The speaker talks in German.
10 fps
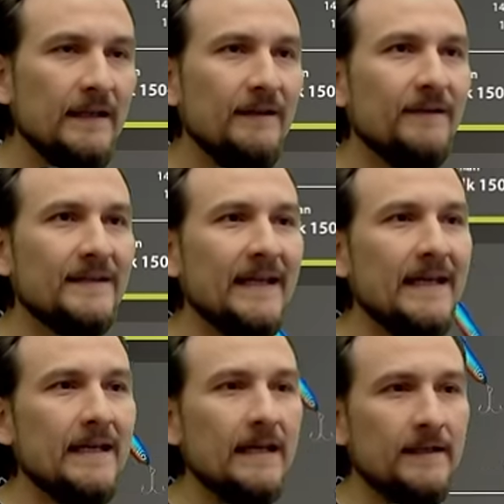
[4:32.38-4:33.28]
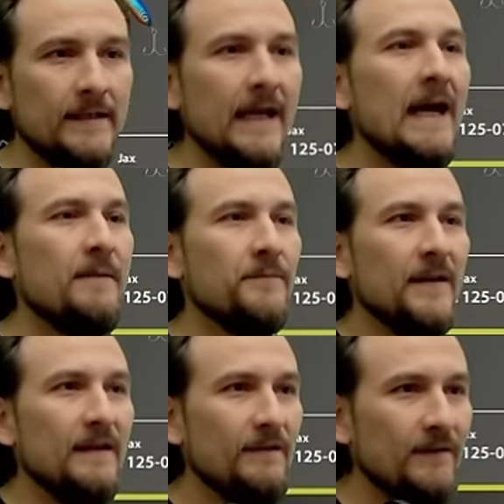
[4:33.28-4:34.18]
was ändern? Ja,
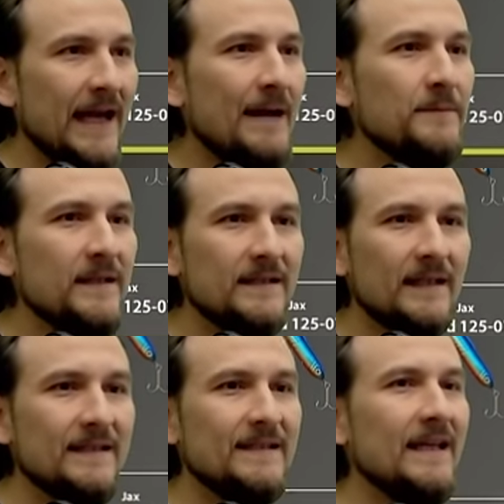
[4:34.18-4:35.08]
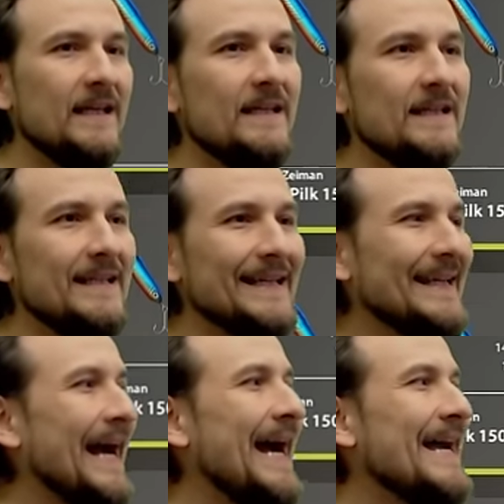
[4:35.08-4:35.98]
wir haben hier tatsächlich eine
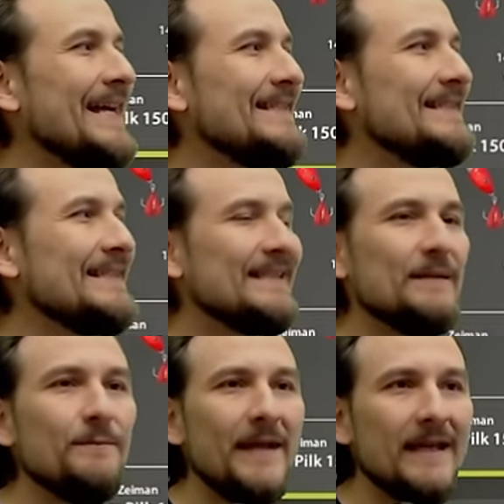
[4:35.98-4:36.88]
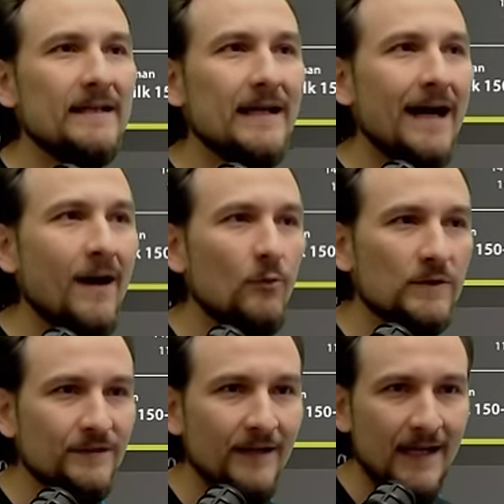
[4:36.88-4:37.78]
ganze Menge
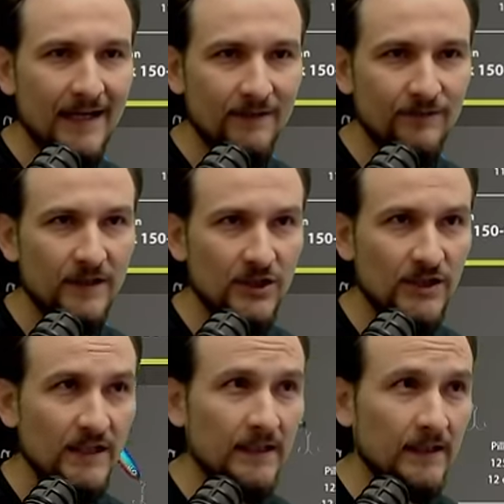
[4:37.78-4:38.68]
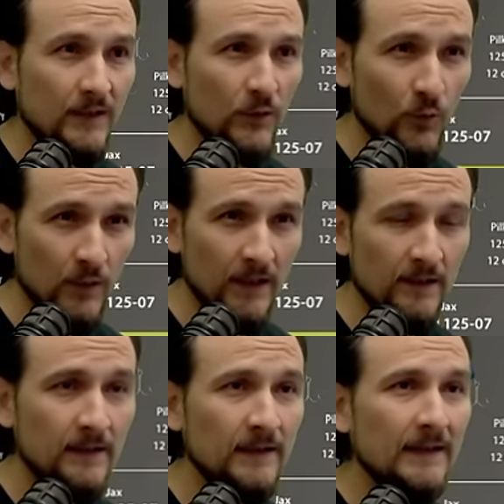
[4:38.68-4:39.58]
Auswahl an verschiedenen Ködern.
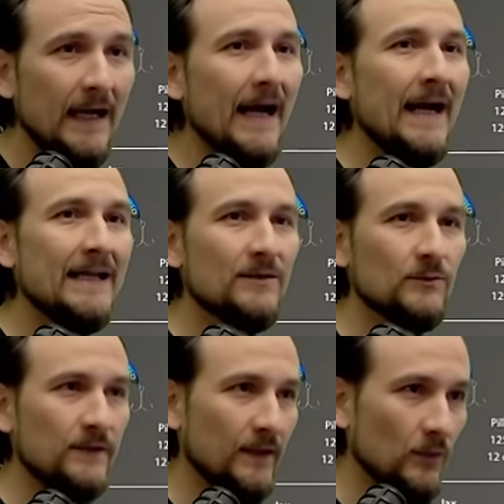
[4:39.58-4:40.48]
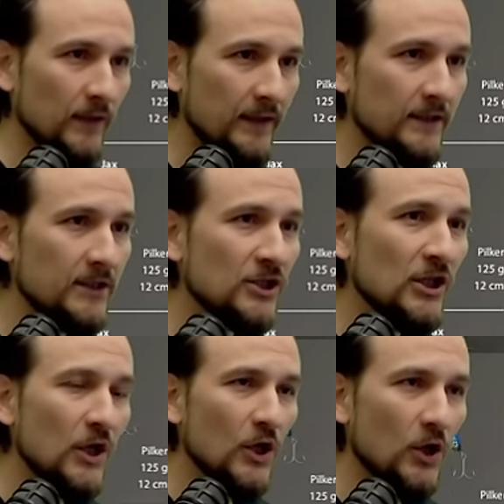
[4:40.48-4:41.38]
Also theoretisch
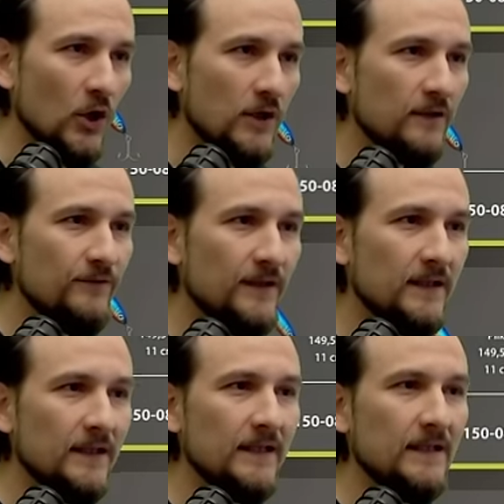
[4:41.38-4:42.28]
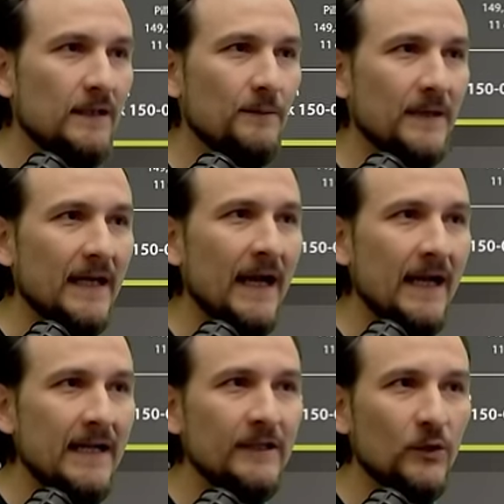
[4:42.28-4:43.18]
können wir hier mit
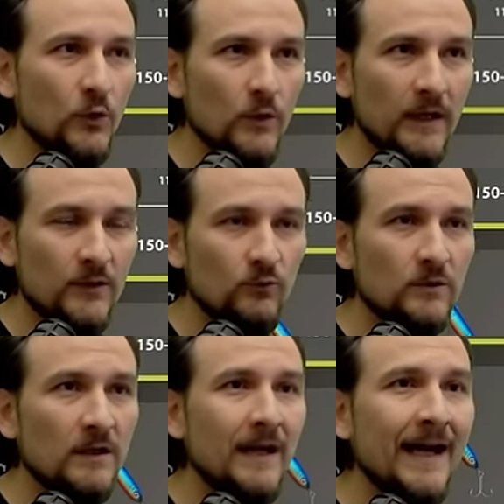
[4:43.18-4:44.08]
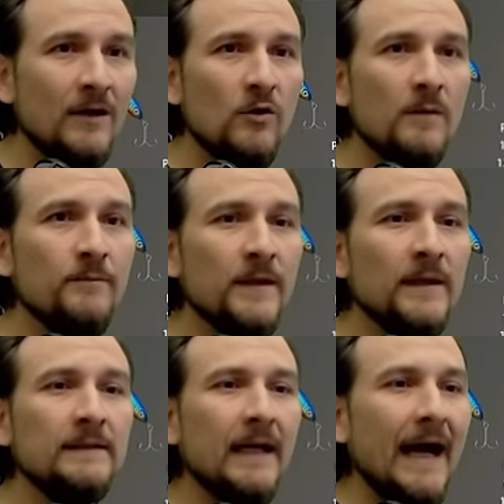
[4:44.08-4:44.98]
allen Ködern gut klarkommen.
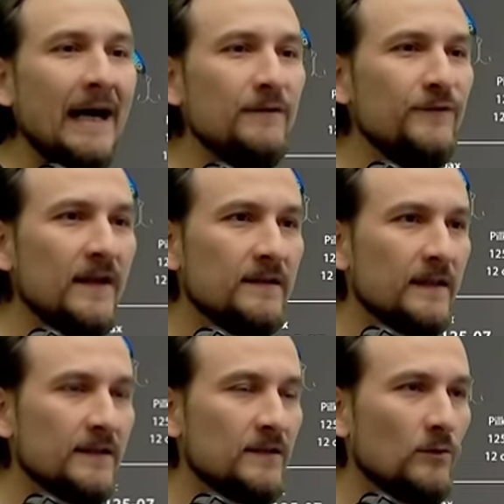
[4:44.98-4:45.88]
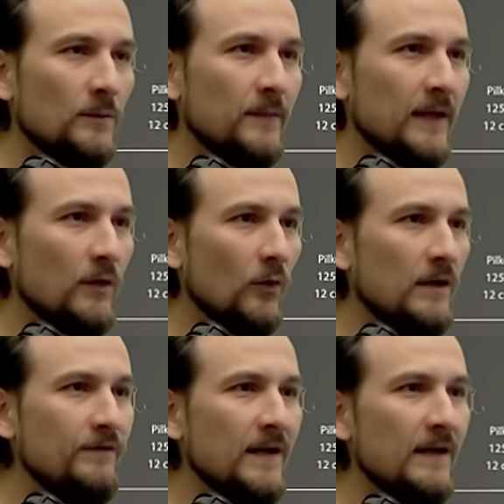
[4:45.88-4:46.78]
Anfangs, als das Nordmeer
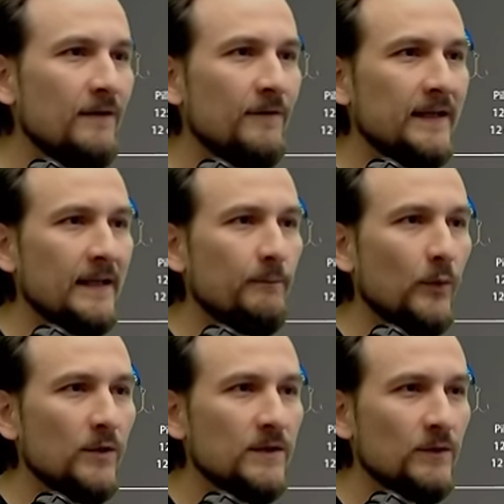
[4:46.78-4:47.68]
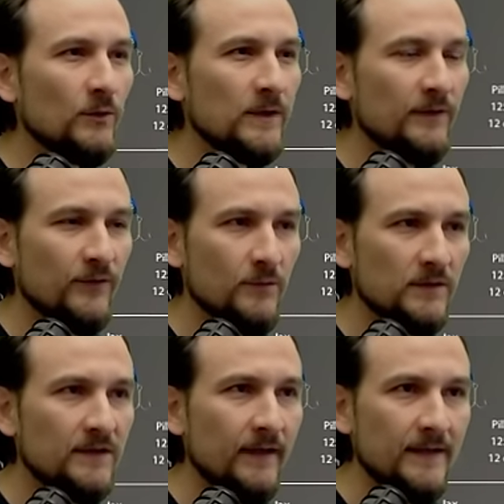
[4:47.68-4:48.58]
neu war, war der Bond
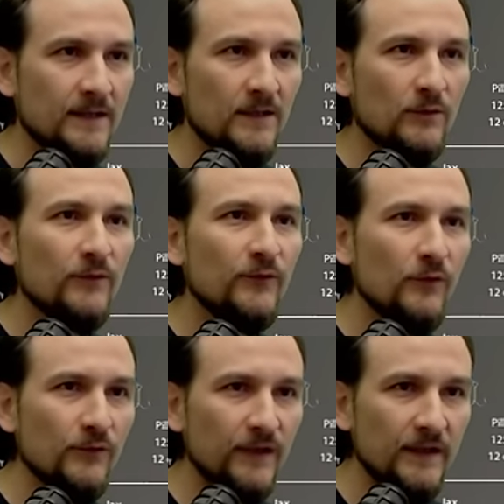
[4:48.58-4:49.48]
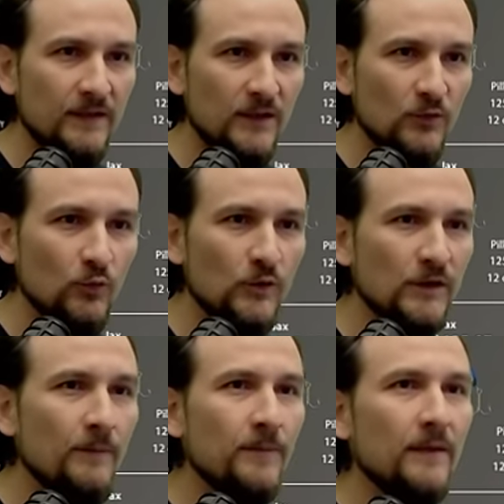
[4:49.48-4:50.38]
125-05 richtig
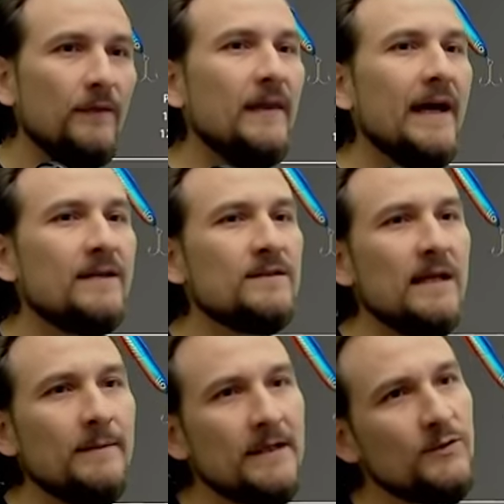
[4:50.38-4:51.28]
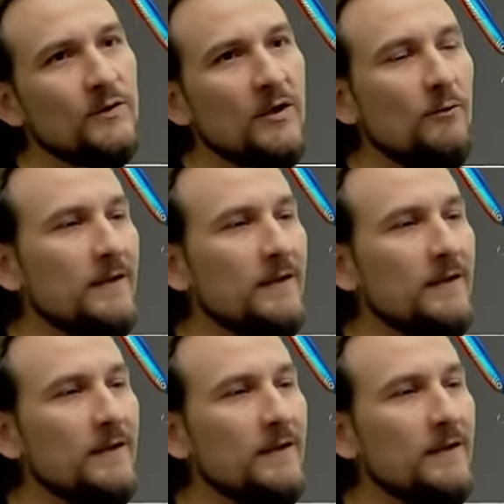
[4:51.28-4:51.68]
gut. Nachts kann man natürlich auch mal